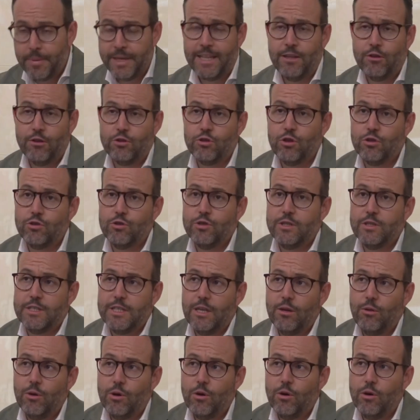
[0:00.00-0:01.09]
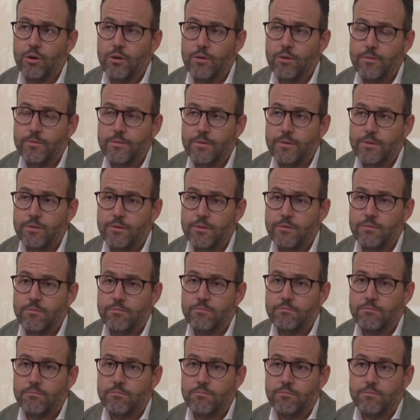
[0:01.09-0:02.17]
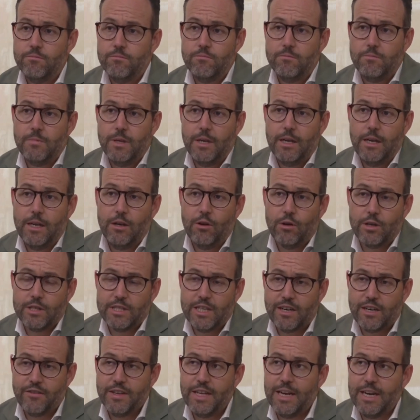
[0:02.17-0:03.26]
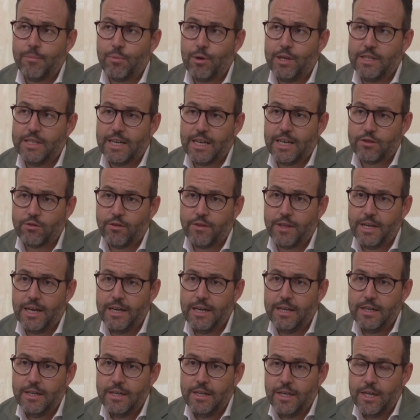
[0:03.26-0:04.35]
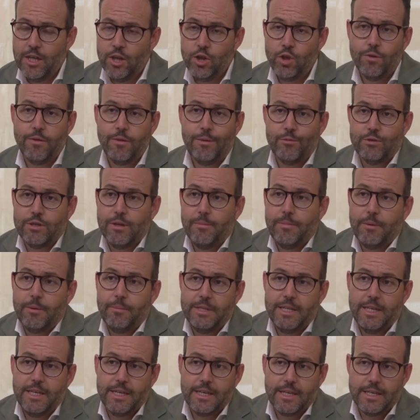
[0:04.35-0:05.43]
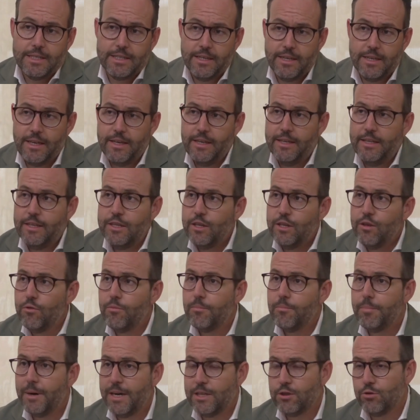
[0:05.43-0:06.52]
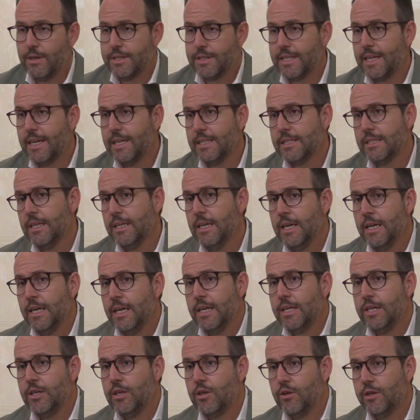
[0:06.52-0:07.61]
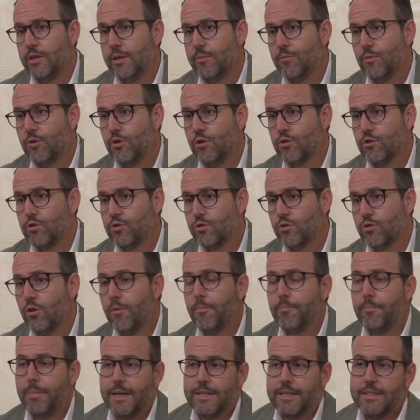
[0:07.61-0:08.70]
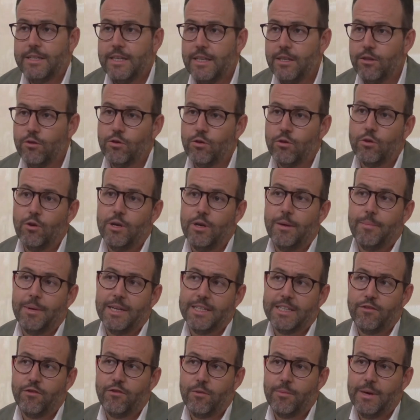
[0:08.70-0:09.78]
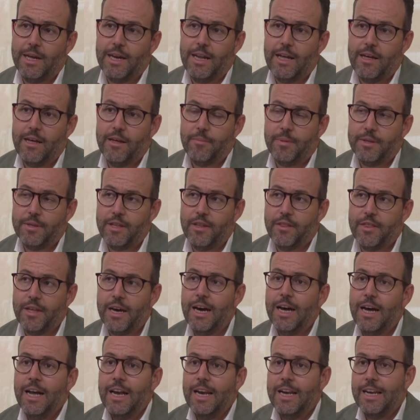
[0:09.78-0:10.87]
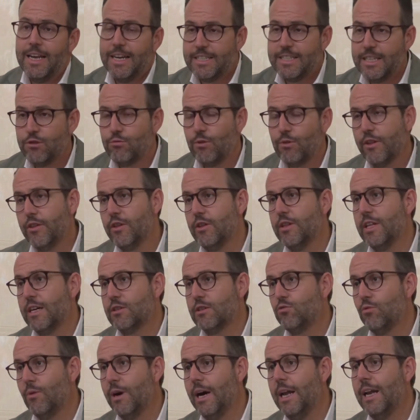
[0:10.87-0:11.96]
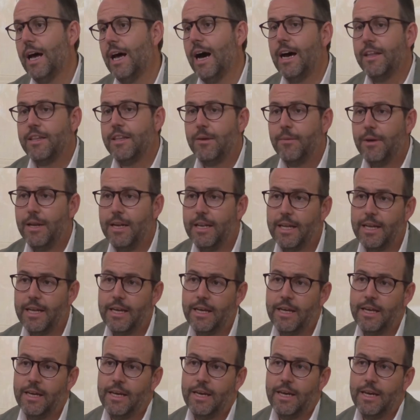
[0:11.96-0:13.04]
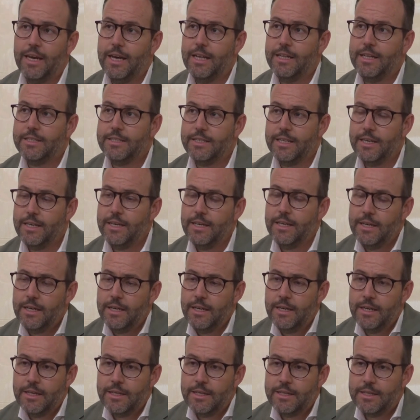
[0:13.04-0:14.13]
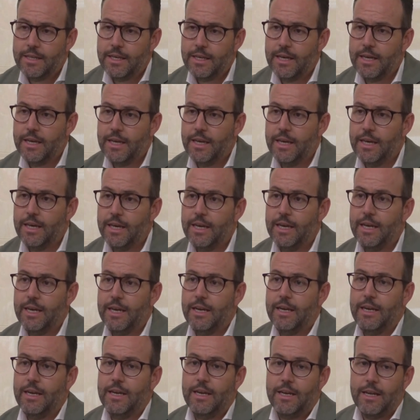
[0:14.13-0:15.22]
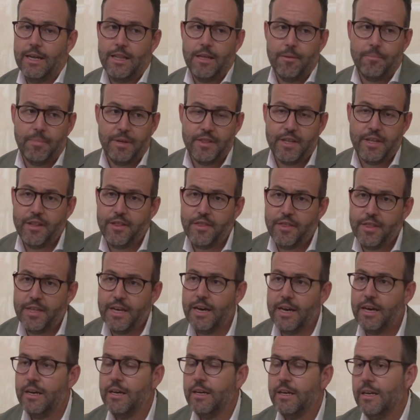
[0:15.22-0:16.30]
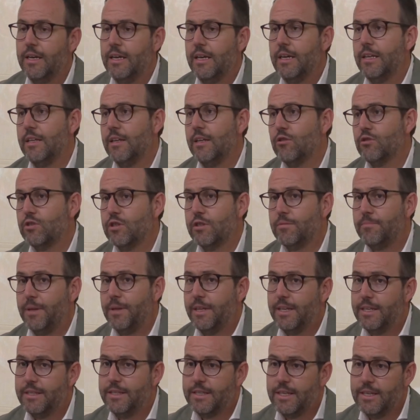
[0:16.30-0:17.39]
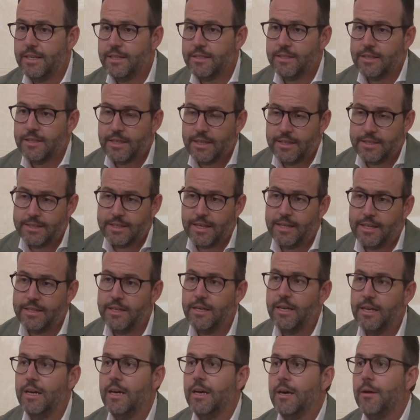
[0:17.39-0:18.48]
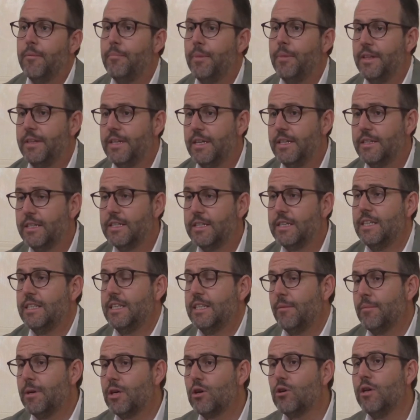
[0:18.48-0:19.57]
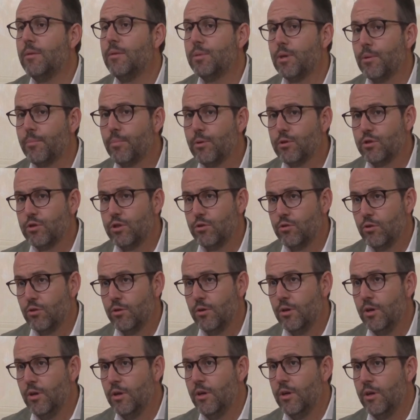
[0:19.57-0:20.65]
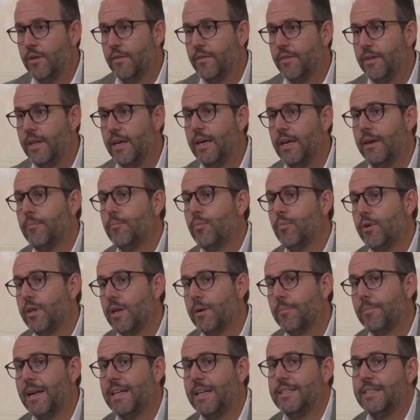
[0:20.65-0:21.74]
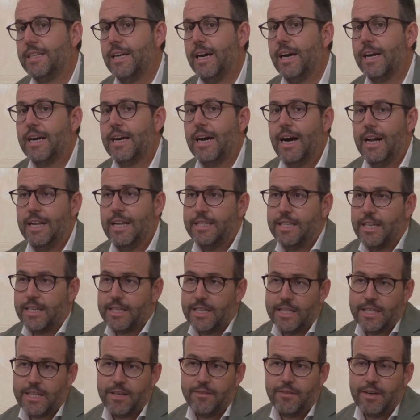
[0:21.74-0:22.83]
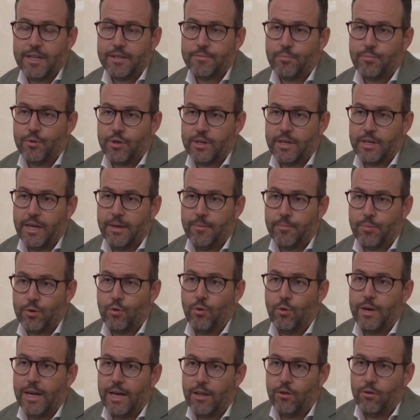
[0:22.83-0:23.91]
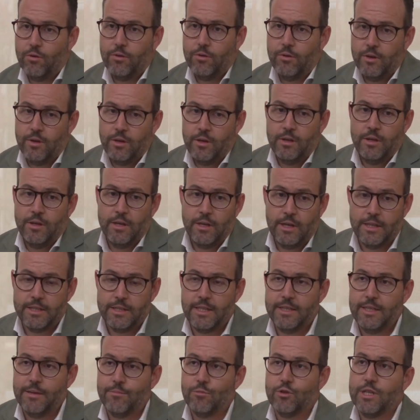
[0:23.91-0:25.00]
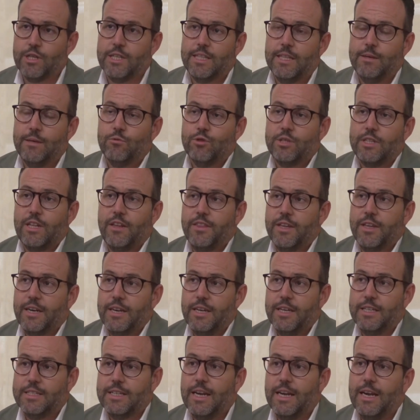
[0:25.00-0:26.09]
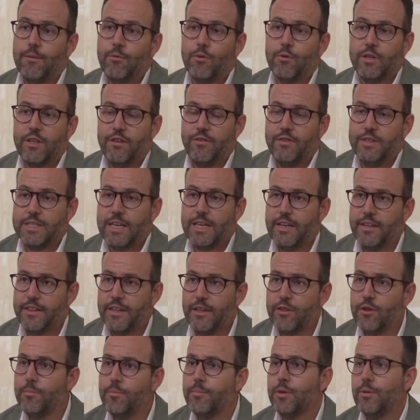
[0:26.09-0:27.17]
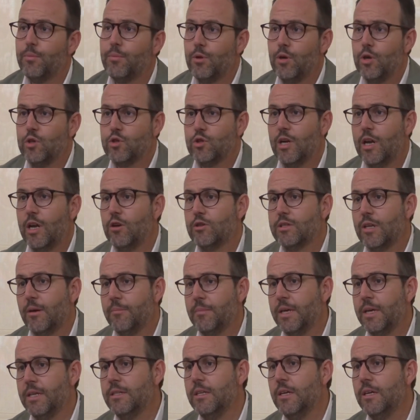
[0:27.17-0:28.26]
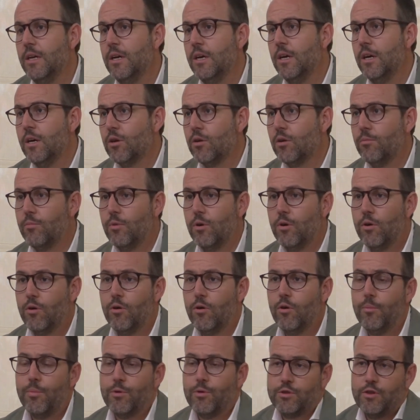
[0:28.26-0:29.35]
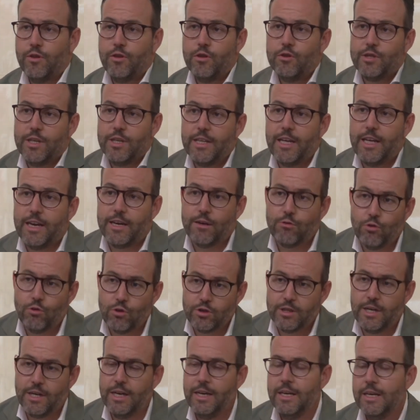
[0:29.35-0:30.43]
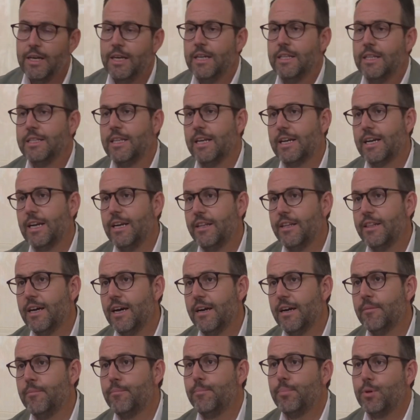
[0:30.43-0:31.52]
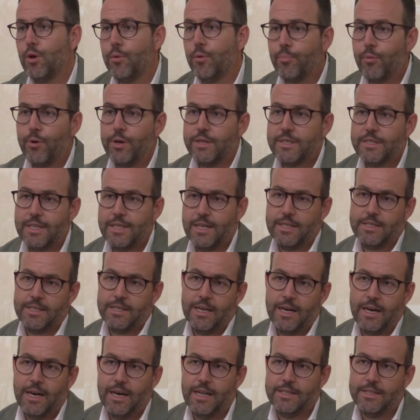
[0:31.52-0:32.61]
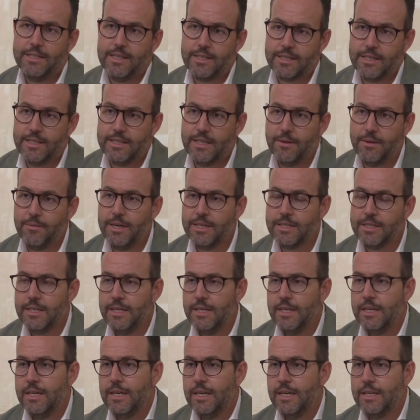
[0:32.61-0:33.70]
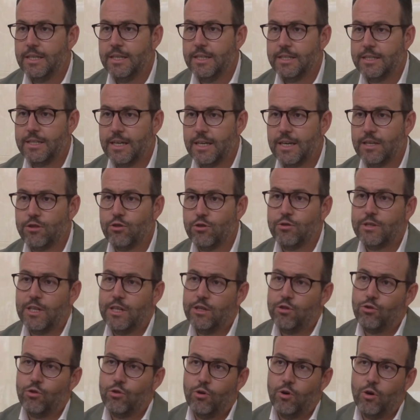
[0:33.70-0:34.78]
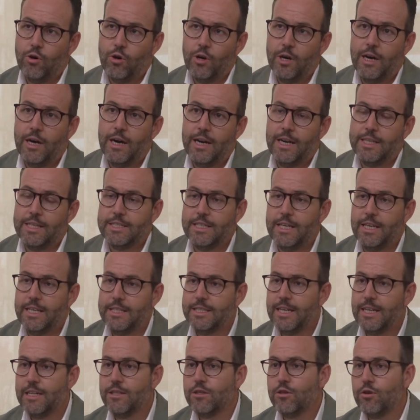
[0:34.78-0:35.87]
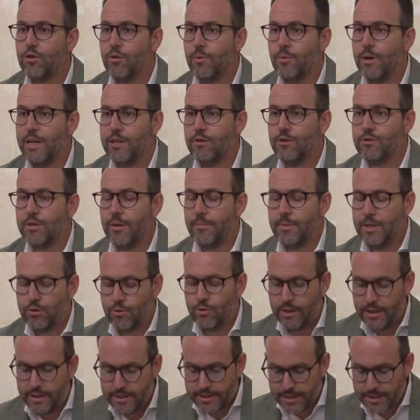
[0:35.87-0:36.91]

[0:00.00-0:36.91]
Para nosotros, desde luego, mm, en lo que se refiere a la política social, no vamos a permitir que se dé ni un paso atrás y hoy hemos compartido con la plataforma de la dependencia la situación actual a nivel de Elche de la dependencia y de los expedientes que están pendientes y también con el propósito de poder plantear alternativas, porque por un lado entendemos que tenemos que hacer esa labor de fiscalización, pero por otro lado también como oposición seria y rigurosa de realizar propuestas alternativas en este caso tanto a la Generalitat como al Ayuntamiento de